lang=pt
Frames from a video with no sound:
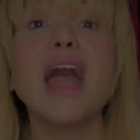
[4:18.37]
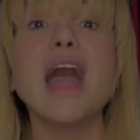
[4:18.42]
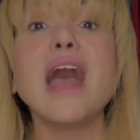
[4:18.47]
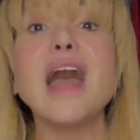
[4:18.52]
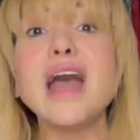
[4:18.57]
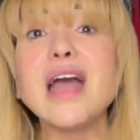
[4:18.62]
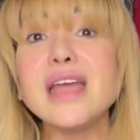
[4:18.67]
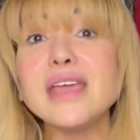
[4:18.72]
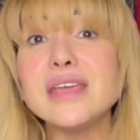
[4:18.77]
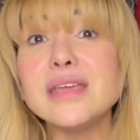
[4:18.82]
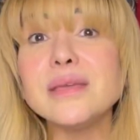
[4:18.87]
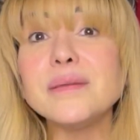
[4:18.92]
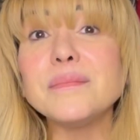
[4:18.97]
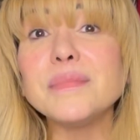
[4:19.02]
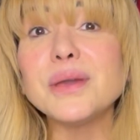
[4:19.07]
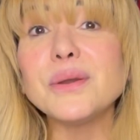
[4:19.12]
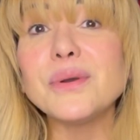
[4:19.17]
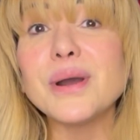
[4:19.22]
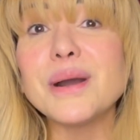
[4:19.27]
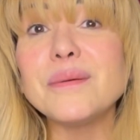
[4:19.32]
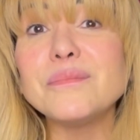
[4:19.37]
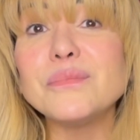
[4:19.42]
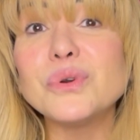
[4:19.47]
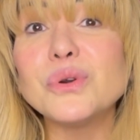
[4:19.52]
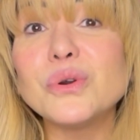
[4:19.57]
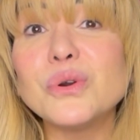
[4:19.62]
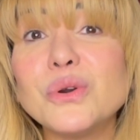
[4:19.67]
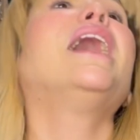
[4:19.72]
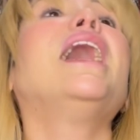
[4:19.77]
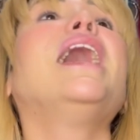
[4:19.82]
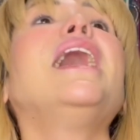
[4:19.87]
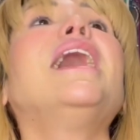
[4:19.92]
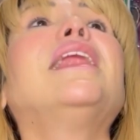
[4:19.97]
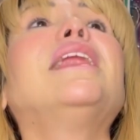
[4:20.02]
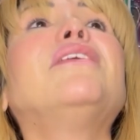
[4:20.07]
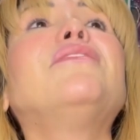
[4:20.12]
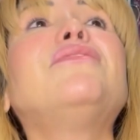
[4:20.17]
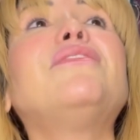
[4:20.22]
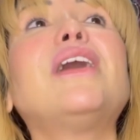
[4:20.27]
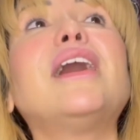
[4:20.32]
Aí, meu amor,
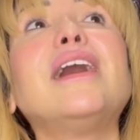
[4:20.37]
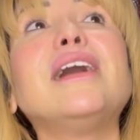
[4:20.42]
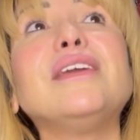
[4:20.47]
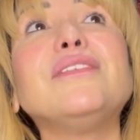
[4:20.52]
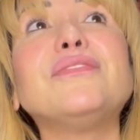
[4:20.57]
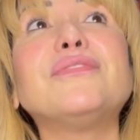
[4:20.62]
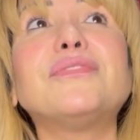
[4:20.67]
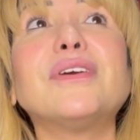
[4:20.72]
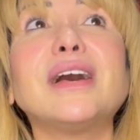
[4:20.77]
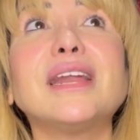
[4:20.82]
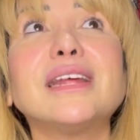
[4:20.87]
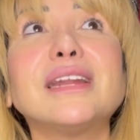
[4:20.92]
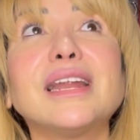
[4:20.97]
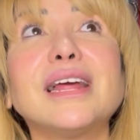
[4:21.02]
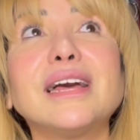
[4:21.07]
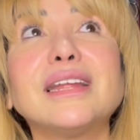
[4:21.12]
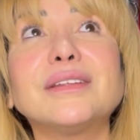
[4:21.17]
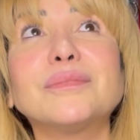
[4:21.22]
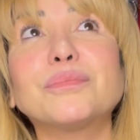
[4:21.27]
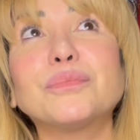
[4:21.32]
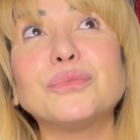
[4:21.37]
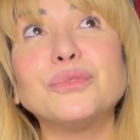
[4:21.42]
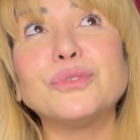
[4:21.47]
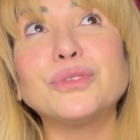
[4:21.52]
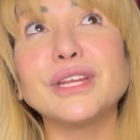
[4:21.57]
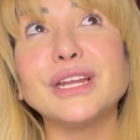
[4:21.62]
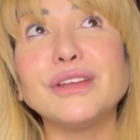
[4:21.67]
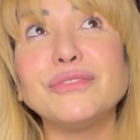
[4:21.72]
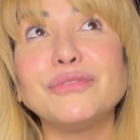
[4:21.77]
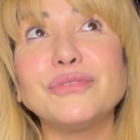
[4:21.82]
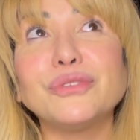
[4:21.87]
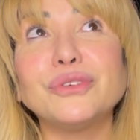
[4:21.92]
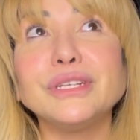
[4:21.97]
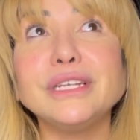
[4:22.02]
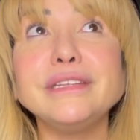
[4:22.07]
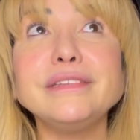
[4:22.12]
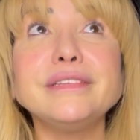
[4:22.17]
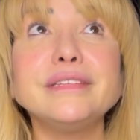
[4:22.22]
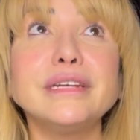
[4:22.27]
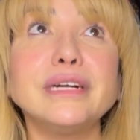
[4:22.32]
ela vai e fala lá no
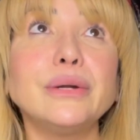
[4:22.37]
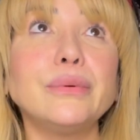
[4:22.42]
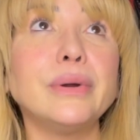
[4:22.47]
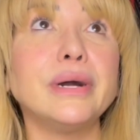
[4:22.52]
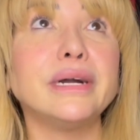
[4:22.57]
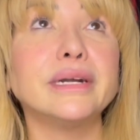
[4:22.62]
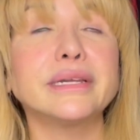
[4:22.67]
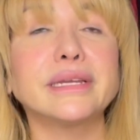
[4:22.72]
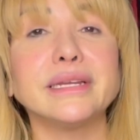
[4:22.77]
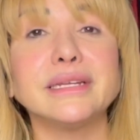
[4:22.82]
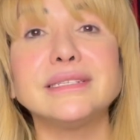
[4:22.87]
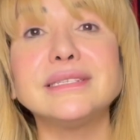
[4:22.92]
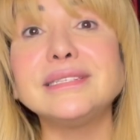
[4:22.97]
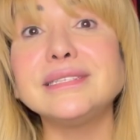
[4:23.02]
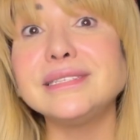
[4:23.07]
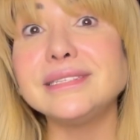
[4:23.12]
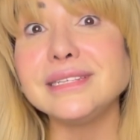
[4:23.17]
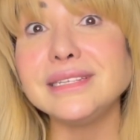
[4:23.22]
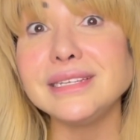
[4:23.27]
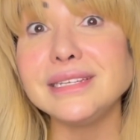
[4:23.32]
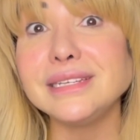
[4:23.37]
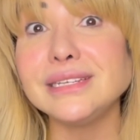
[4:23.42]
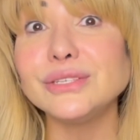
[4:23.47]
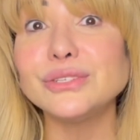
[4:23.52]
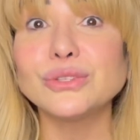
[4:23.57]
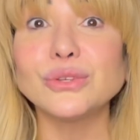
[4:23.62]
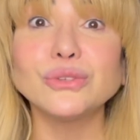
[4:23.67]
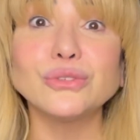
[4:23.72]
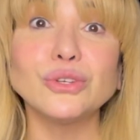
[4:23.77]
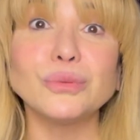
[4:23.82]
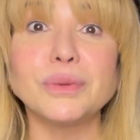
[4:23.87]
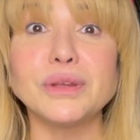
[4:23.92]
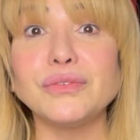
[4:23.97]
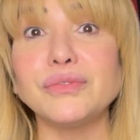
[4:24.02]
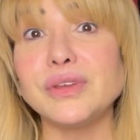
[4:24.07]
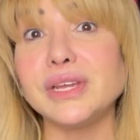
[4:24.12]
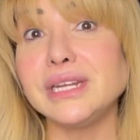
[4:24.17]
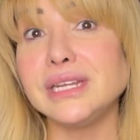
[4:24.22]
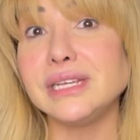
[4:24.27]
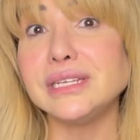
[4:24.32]
telefone: então, Ankel, sim, estou super
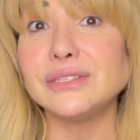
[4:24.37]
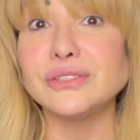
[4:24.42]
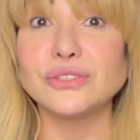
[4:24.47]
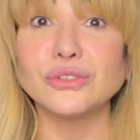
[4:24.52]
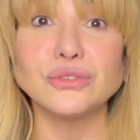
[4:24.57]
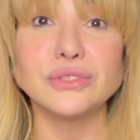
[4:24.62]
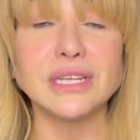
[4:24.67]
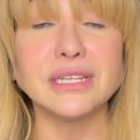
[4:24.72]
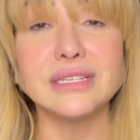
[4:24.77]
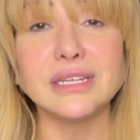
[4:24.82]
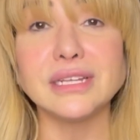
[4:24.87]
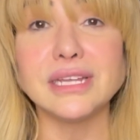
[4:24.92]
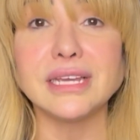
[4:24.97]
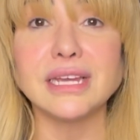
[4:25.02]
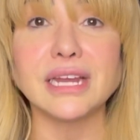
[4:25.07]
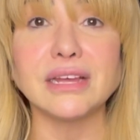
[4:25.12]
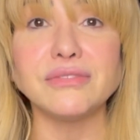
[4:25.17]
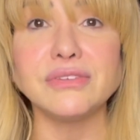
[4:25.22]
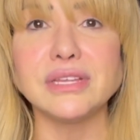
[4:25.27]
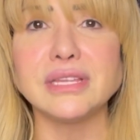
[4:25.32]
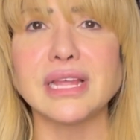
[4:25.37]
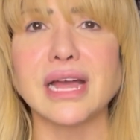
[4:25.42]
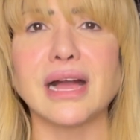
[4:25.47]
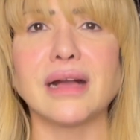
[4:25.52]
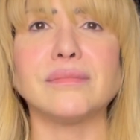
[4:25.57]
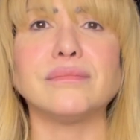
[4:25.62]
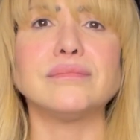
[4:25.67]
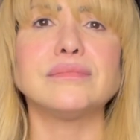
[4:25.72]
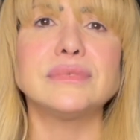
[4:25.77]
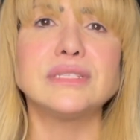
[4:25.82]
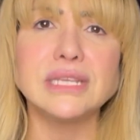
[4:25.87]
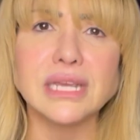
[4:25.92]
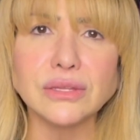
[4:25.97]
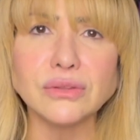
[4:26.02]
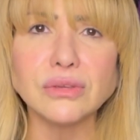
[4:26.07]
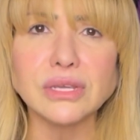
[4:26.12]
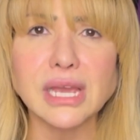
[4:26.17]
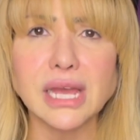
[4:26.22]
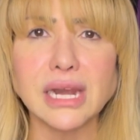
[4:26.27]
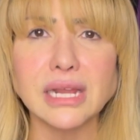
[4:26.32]
feliz, estou tentando engravidar.
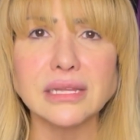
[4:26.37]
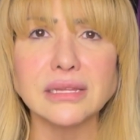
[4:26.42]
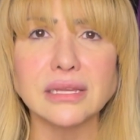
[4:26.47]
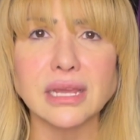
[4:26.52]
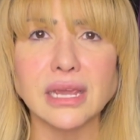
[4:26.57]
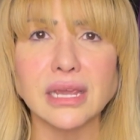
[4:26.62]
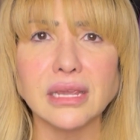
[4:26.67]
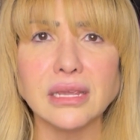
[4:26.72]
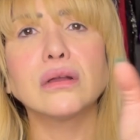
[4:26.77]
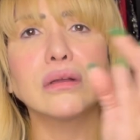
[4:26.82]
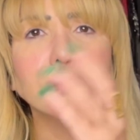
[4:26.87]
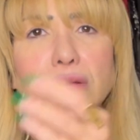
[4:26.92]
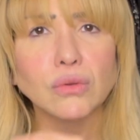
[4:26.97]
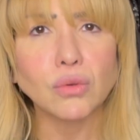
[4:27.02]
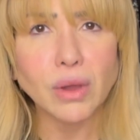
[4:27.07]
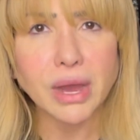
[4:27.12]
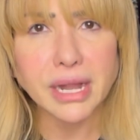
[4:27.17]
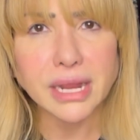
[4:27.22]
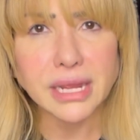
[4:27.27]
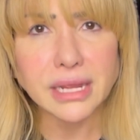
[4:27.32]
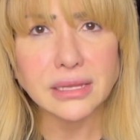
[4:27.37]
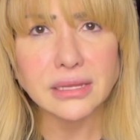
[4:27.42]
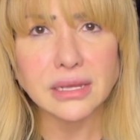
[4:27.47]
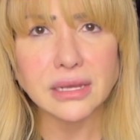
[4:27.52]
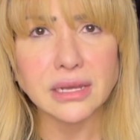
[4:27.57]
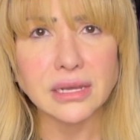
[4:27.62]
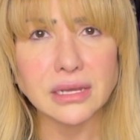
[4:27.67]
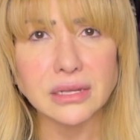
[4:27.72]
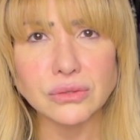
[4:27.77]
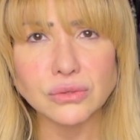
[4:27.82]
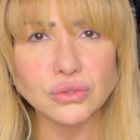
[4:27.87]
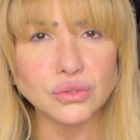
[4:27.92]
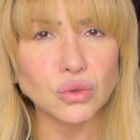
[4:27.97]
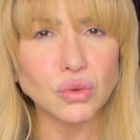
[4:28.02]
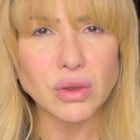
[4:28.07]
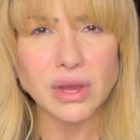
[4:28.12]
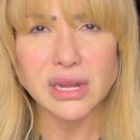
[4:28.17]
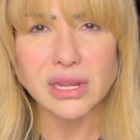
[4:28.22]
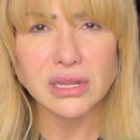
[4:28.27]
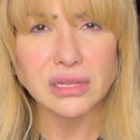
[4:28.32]
Sendo que ela tem 40 anos ou
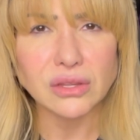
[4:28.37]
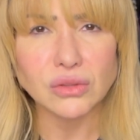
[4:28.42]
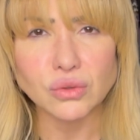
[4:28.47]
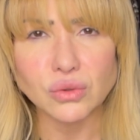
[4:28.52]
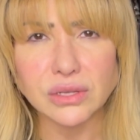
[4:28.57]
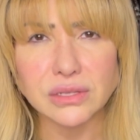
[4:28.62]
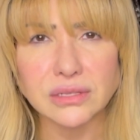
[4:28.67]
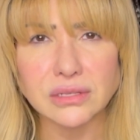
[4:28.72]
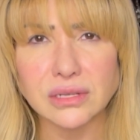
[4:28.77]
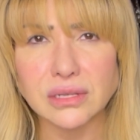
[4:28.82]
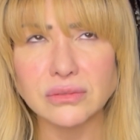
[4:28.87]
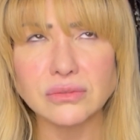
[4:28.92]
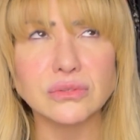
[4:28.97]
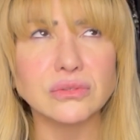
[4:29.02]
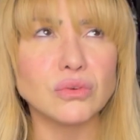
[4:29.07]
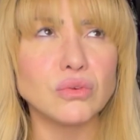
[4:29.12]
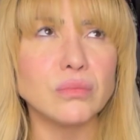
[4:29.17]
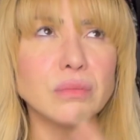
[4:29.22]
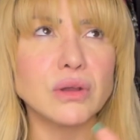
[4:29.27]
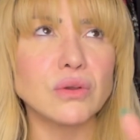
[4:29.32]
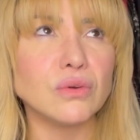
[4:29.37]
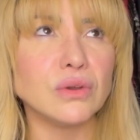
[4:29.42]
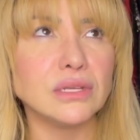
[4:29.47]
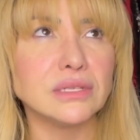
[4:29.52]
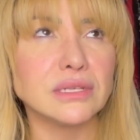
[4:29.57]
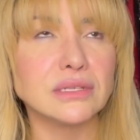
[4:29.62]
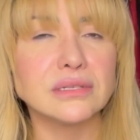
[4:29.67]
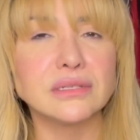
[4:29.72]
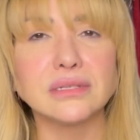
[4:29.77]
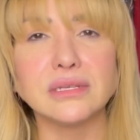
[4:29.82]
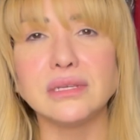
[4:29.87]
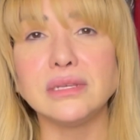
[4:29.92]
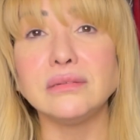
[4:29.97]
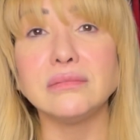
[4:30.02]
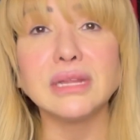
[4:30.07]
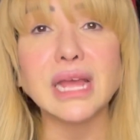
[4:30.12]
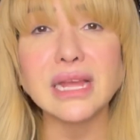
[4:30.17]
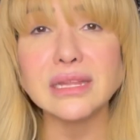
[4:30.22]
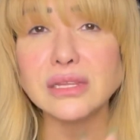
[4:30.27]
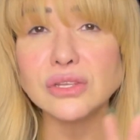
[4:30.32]
42 anos, alguma coisa
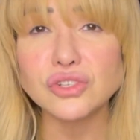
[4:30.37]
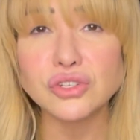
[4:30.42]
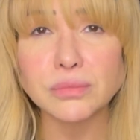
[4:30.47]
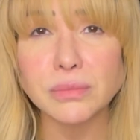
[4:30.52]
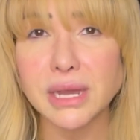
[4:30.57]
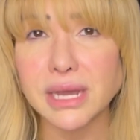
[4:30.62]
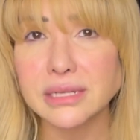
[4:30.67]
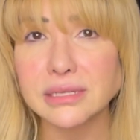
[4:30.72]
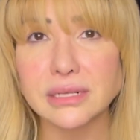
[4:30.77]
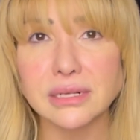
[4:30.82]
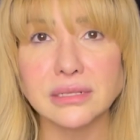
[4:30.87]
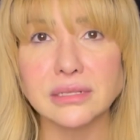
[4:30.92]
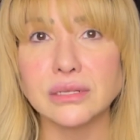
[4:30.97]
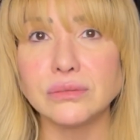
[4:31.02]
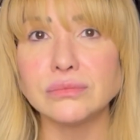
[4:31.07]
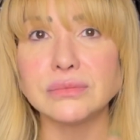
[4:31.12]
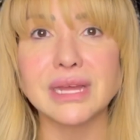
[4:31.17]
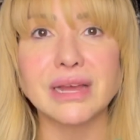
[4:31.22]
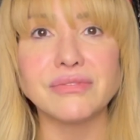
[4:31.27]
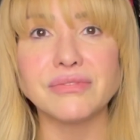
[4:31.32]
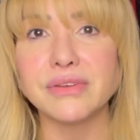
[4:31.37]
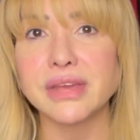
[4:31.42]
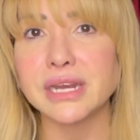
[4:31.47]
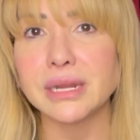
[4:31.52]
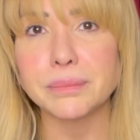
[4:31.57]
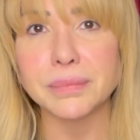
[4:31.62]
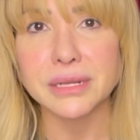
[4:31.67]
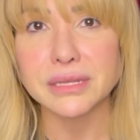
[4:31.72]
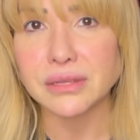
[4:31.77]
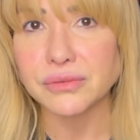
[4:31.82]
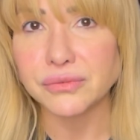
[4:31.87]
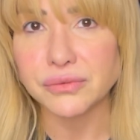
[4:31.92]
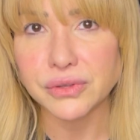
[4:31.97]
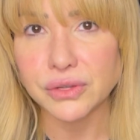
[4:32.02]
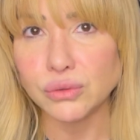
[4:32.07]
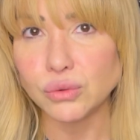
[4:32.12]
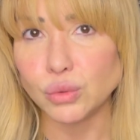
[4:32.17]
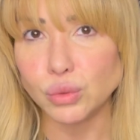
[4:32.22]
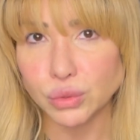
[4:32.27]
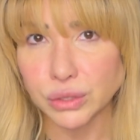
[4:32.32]
assim. Nada demais, ela não tá velha para ter
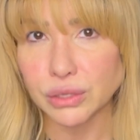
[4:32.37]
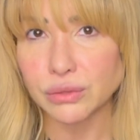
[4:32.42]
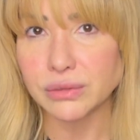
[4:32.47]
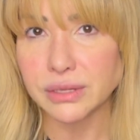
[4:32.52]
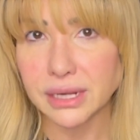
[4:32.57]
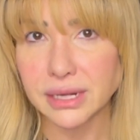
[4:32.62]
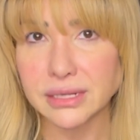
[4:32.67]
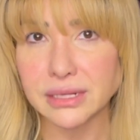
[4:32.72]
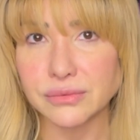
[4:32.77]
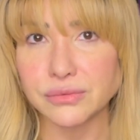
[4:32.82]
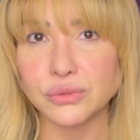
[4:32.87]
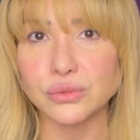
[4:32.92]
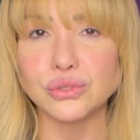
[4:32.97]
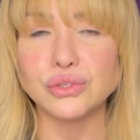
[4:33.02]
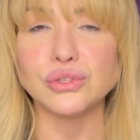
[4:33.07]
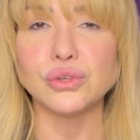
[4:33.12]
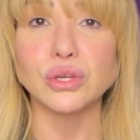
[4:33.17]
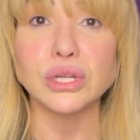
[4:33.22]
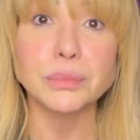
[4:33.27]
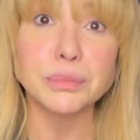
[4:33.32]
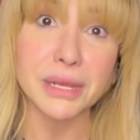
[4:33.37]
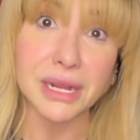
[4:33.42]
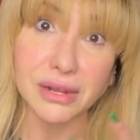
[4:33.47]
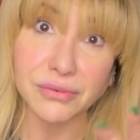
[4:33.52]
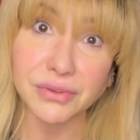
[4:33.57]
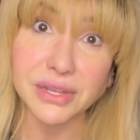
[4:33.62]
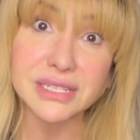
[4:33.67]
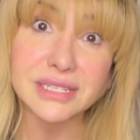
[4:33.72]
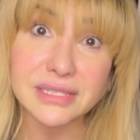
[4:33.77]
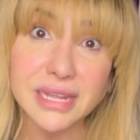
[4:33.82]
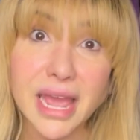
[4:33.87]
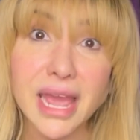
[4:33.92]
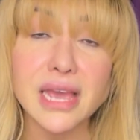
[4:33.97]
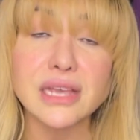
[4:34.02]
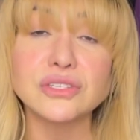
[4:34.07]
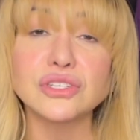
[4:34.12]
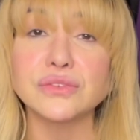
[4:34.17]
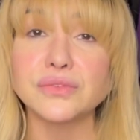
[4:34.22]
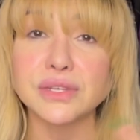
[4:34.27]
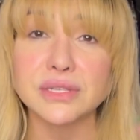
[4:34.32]
filho, o útero dela ainda funciona, porque ela fez
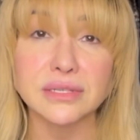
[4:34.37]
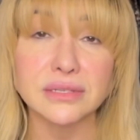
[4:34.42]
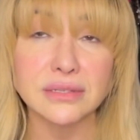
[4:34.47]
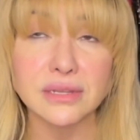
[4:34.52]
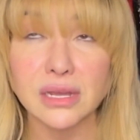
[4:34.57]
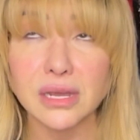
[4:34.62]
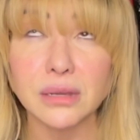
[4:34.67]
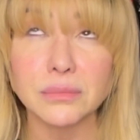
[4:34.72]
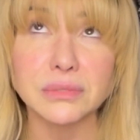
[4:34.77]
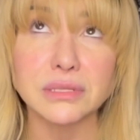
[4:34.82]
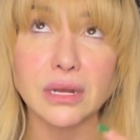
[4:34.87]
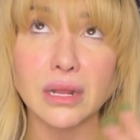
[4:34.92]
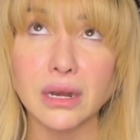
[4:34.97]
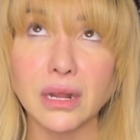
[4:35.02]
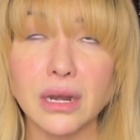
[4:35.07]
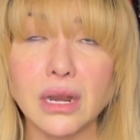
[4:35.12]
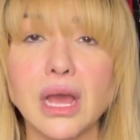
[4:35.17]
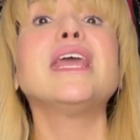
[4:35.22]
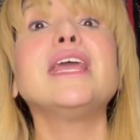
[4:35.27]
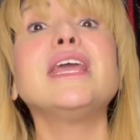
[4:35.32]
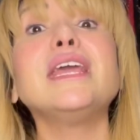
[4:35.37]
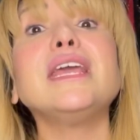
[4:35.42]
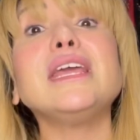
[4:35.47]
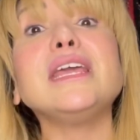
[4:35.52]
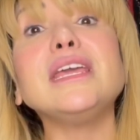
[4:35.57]
teste, fez exames, lá lá lá.